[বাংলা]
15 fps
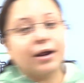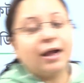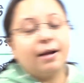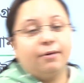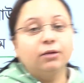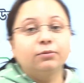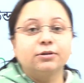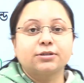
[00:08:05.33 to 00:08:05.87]
আগে
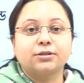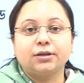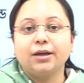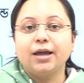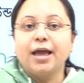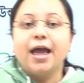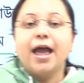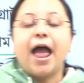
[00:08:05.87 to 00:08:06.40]
আবারও বলছি
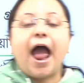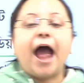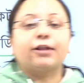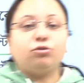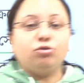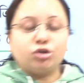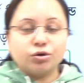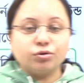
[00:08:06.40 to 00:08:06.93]

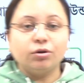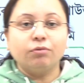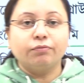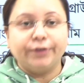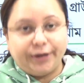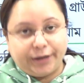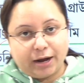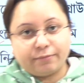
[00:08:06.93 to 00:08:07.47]
এত সুন্দর
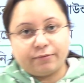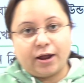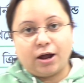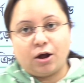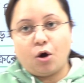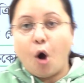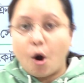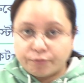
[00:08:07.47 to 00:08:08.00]
উইন্টার
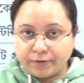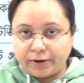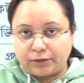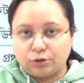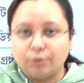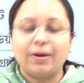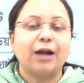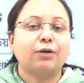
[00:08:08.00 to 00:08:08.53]
অফার
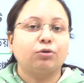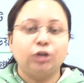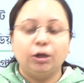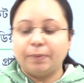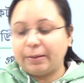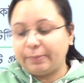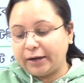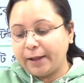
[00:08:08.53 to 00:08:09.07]
তোমরা আর কোথাও
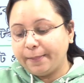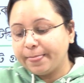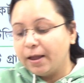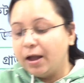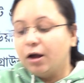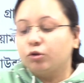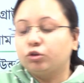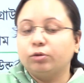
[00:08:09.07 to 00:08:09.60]
পাবে না
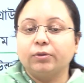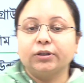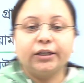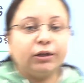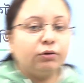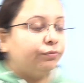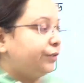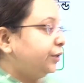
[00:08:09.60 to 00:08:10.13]

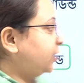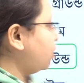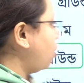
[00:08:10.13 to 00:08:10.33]
তোমাদেরকে উইন্টার